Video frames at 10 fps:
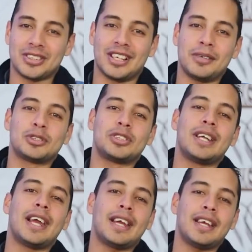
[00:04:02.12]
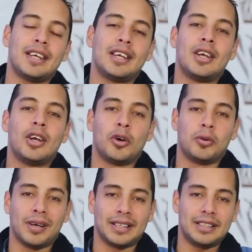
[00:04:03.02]
صيدليه بشتري حاجه
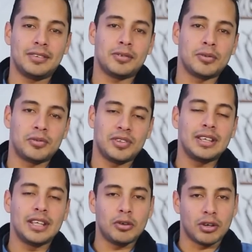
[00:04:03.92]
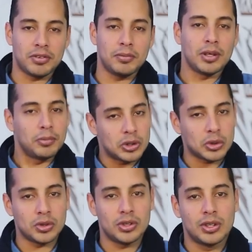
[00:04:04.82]
وبعدين في اتنين واقفين
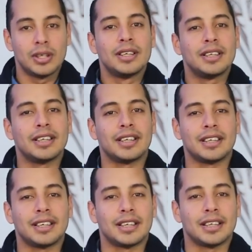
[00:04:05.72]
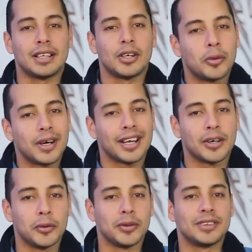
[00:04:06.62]
بيهمسوا آه هو ولا
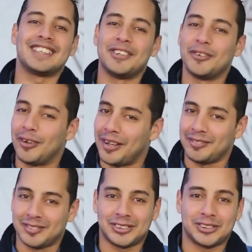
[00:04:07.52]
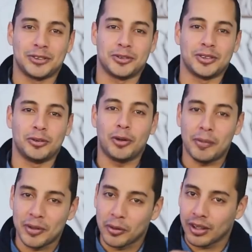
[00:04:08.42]
هو التاني يقول له لا مش هو يقول له يا
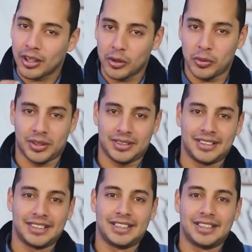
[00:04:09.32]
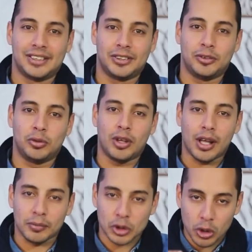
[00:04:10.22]
ابني والله هو يقول
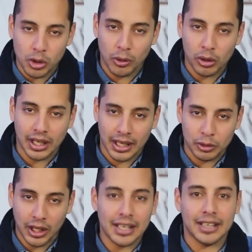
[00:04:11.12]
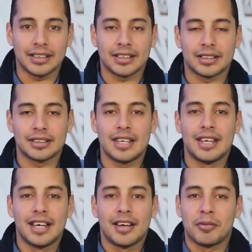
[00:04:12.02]
لا مش هو بقول لك انا متاكد
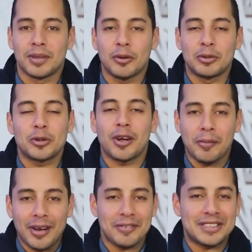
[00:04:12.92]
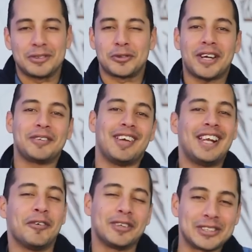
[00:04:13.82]
فبدا يهمسوا وانا عامل نفسي مش واخد
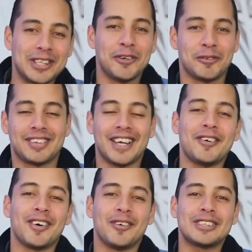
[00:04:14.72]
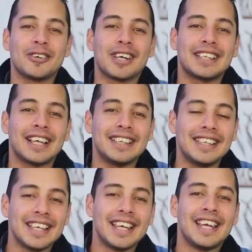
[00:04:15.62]
بالي وبشتري وبتاع ووصل لغايه عندي